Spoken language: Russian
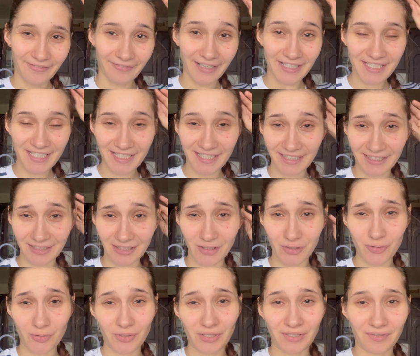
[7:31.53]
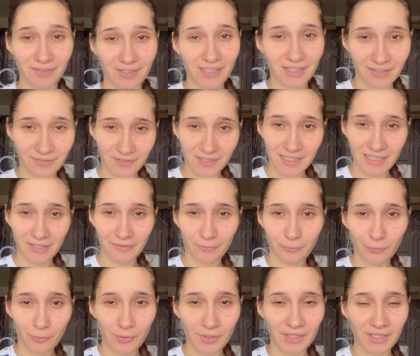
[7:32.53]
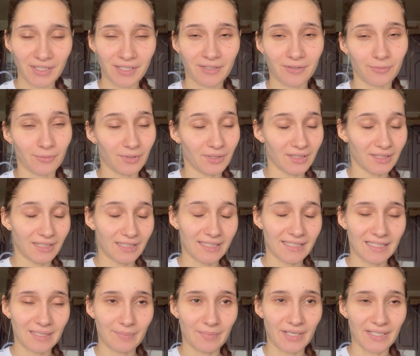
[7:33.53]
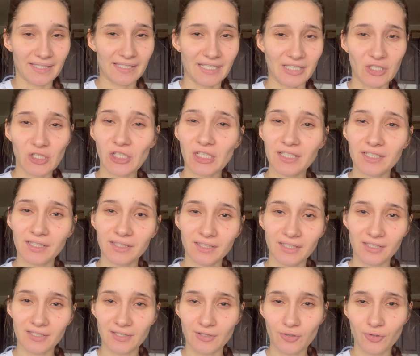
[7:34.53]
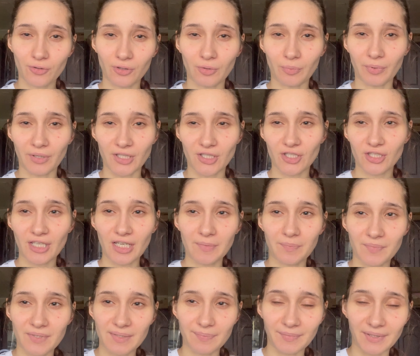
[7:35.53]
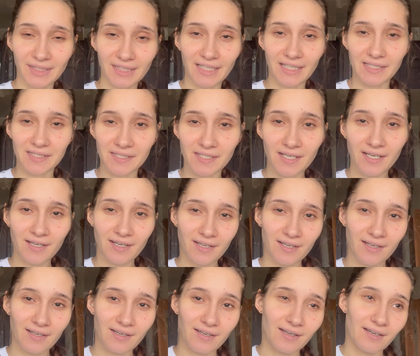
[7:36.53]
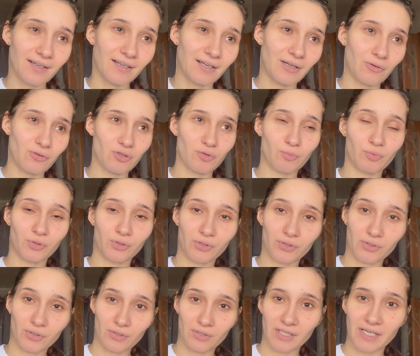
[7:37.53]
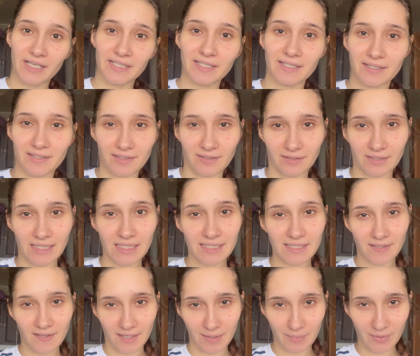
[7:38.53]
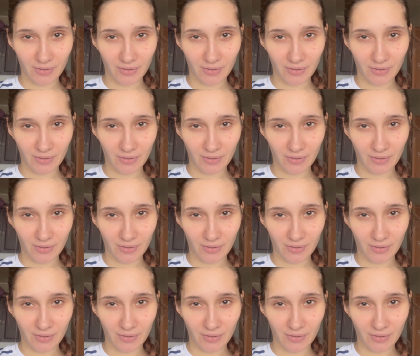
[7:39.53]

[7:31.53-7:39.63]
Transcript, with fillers: в очках ничего не видно в телефоне, только надо снимать очки, когда если что-то прочитать, посмотреть. Короче, буду сегодня ходить целый день с такими